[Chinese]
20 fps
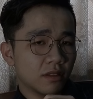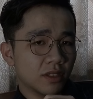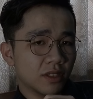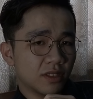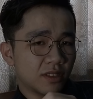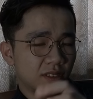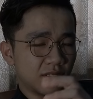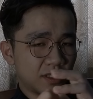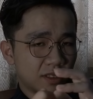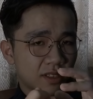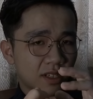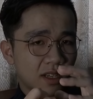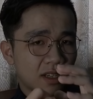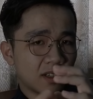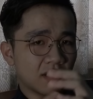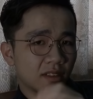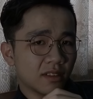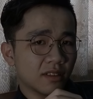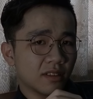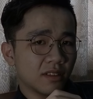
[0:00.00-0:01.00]
实际
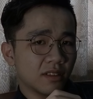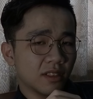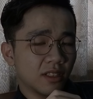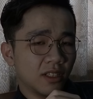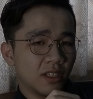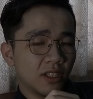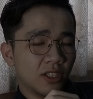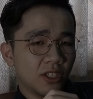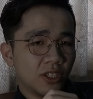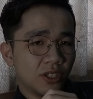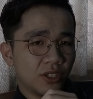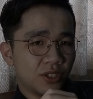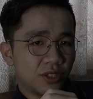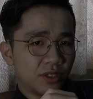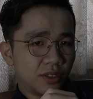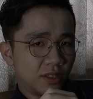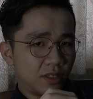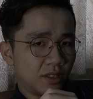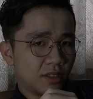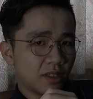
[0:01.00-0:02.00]
上，
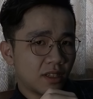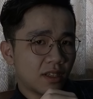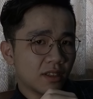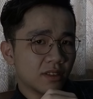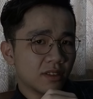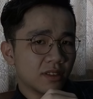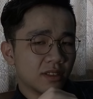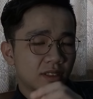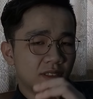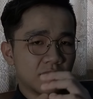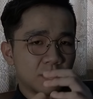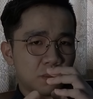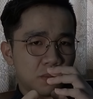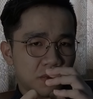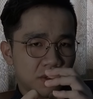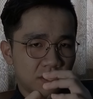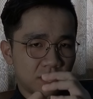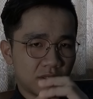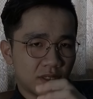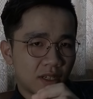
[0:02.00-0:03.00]
实际上基
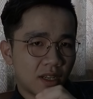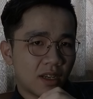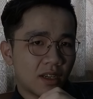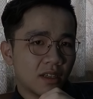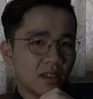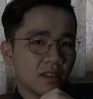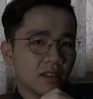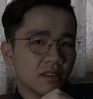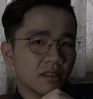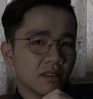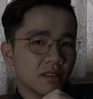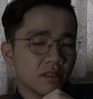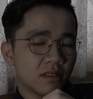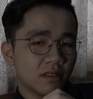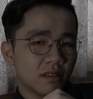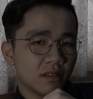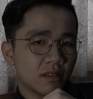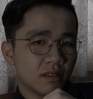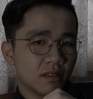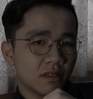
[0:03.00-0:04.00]
本上，
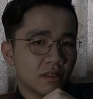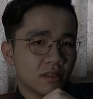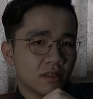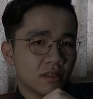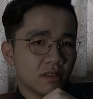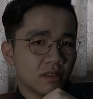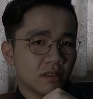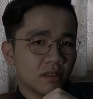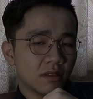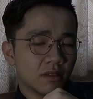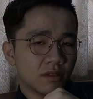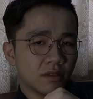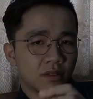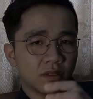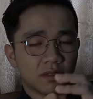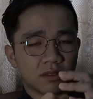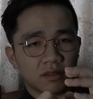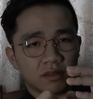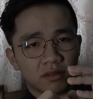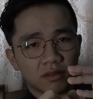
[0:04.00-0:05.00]
就
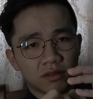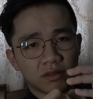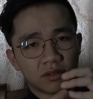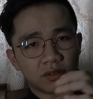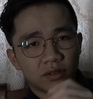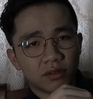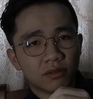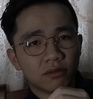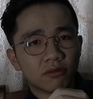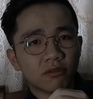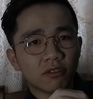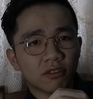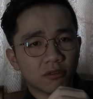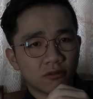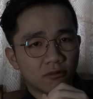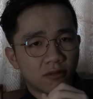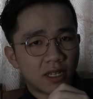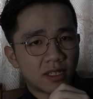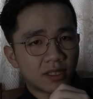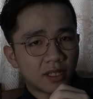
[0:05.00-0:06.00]
是就我
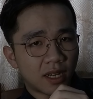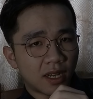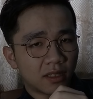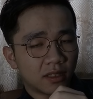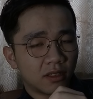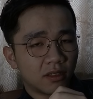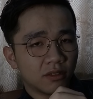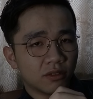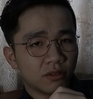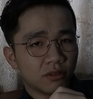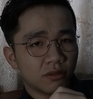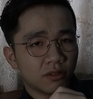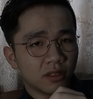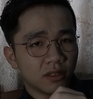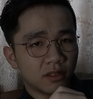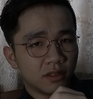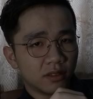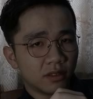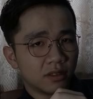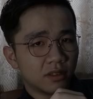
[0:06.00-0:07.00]
观察到周
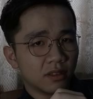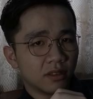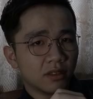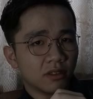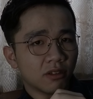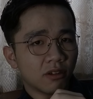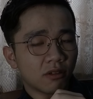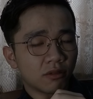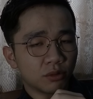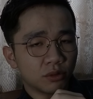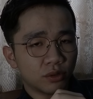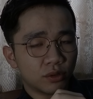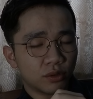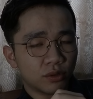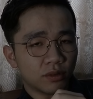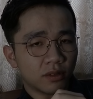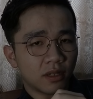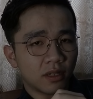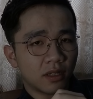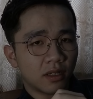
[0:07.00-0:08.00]
围的这些同
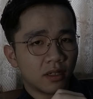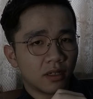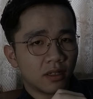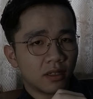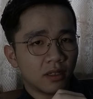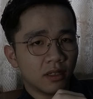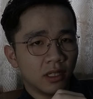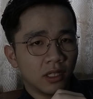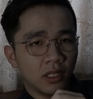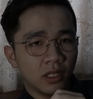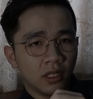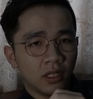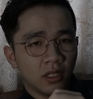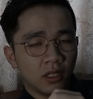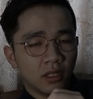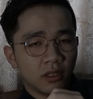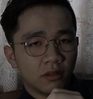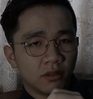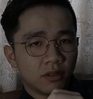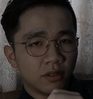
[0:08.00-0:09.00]
学啊，
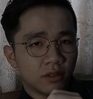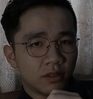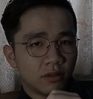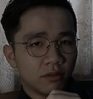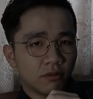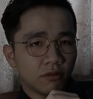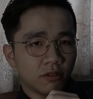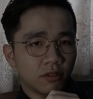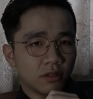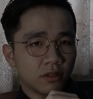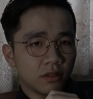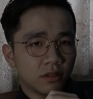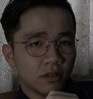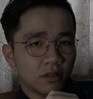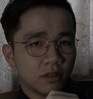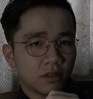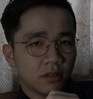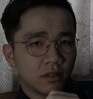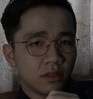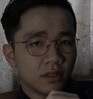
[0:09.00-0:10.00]
或者是我这
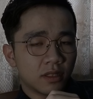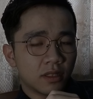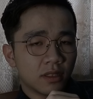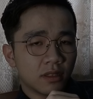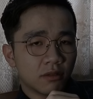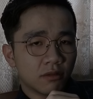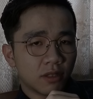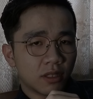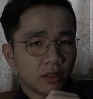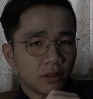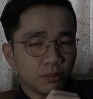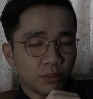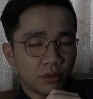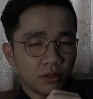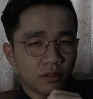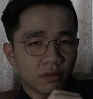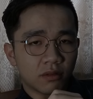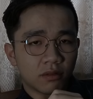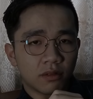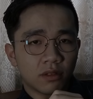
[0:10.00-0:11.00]
个年龄段的
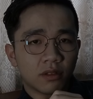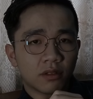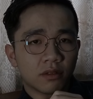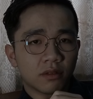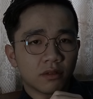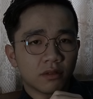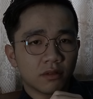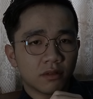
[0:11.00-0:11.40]
朋友，